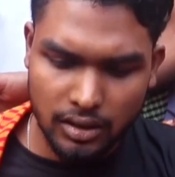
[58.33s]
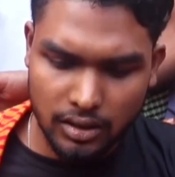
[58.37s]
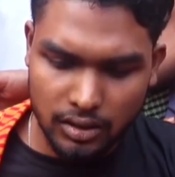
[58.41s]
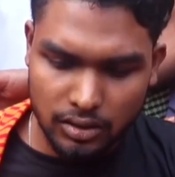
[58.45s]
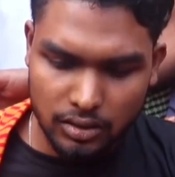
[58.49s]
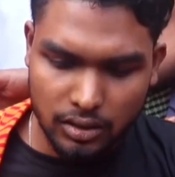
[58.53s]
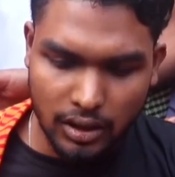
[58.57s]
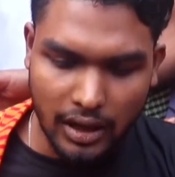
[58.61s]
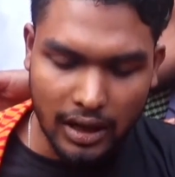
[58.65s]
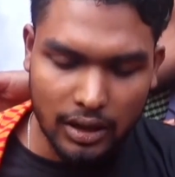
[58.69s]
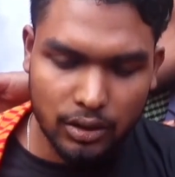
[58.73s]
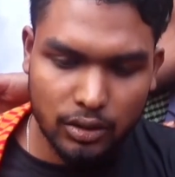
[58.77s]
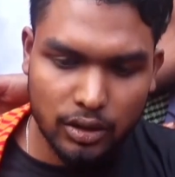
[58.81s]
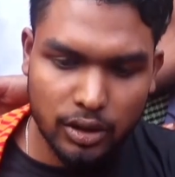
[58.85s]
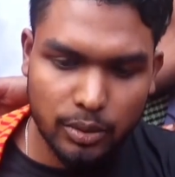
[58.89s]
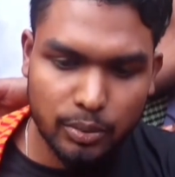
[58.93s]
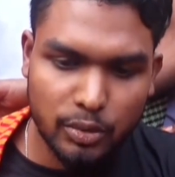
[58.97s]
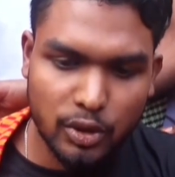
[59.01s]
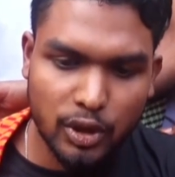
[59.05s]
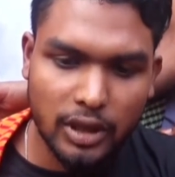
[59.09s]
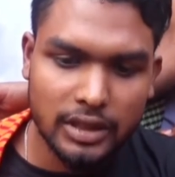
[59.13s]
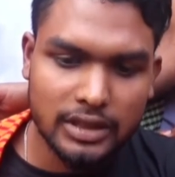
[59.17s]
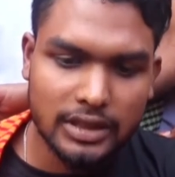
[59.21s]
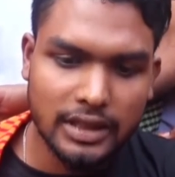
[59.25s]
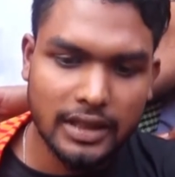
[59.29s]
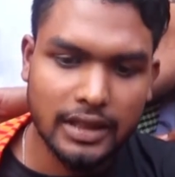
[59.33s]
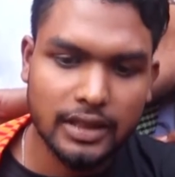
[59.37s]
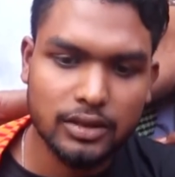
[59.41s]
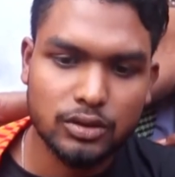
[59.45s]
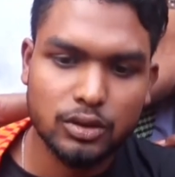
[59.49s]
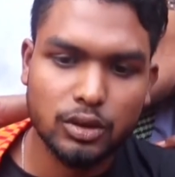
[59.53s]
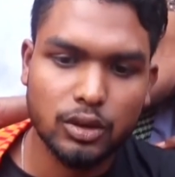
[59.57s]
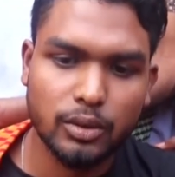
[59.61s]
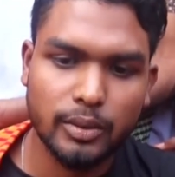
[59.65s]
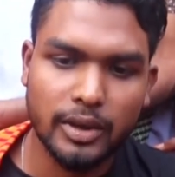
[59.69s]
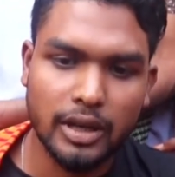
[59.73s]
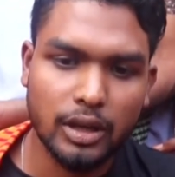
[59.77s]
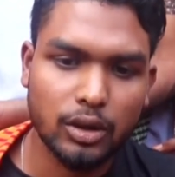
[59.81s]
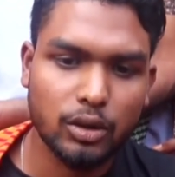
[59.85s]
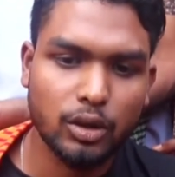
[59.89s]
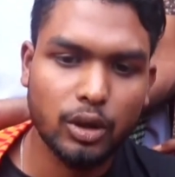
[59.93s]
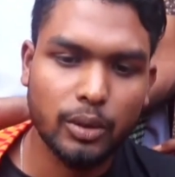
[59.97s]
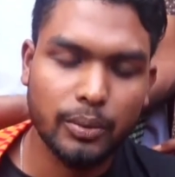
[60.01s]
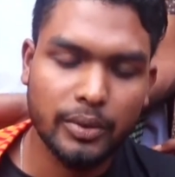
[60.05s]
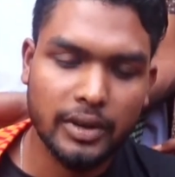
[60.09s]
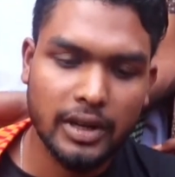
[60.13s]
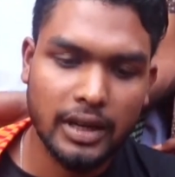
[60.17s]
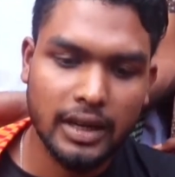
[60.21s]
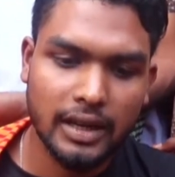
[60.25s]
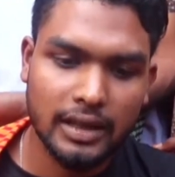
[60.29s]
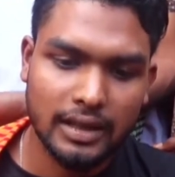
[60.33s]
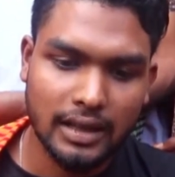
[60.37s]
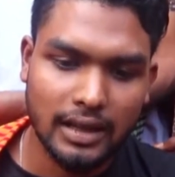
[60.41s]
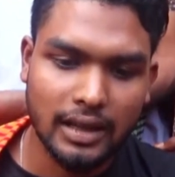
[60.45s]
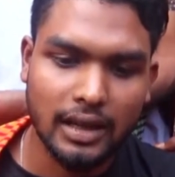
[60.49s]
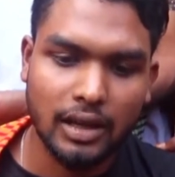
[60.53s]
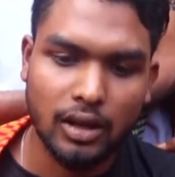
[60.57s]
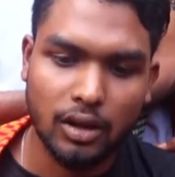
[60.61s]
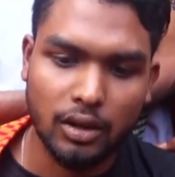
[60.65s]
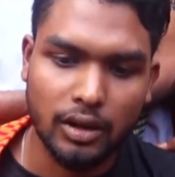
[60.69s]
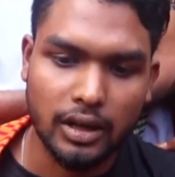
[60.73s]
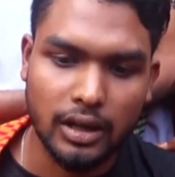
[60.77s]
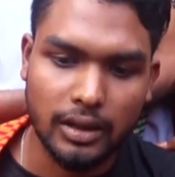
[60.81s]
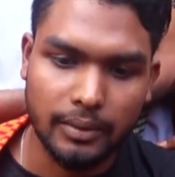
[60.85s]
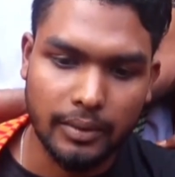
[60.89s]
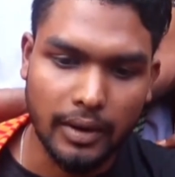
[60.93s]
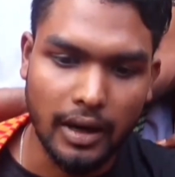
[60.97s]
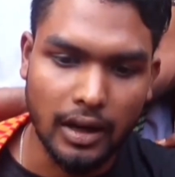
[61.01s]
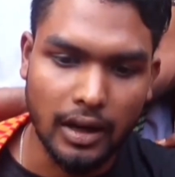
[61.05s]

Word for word: তো আগুনে পড়া থেকে তো মানে কোপ খেয়ে থাকা অনেক